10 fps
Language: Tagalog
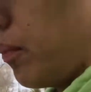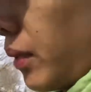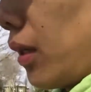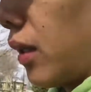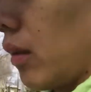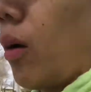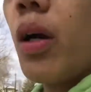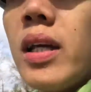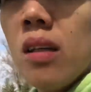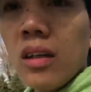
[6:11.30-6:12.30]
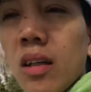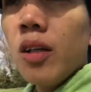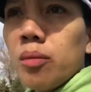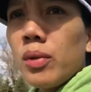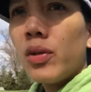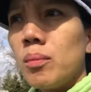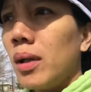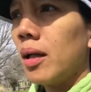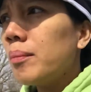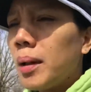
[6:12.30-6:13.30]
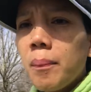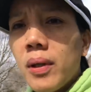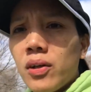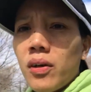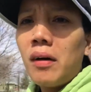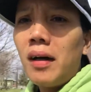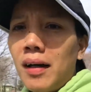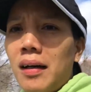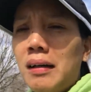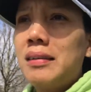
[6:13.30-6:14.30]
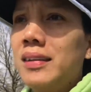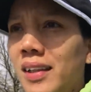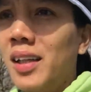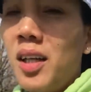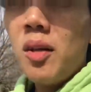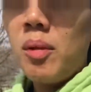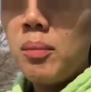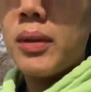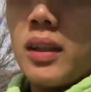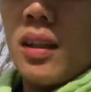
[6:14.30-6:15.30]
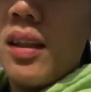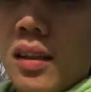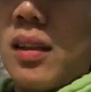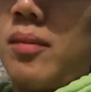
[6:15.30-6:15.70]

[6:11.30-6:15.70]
park. Ay, medyo malamig pa siya. Buti na lang.